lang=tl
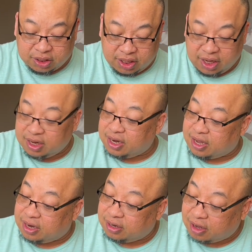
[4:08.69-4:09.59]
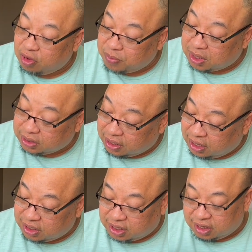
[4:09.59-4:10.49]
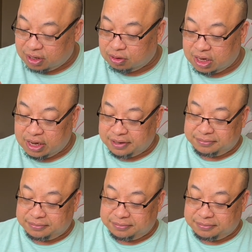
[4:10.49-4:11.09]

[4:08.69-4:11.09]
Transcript: tinik na yan. Kayo mga tinik dyan, kayo ha.